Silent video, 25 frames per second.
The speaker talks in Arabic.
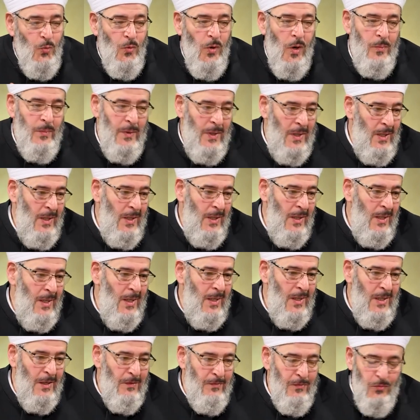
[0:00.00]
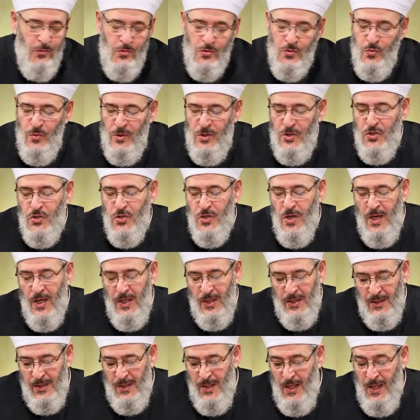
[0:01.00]
وبه نفوز إن
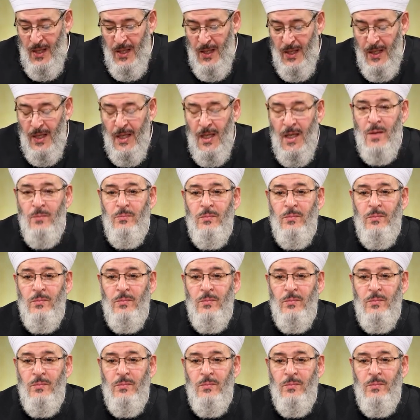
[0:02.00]
شاء الله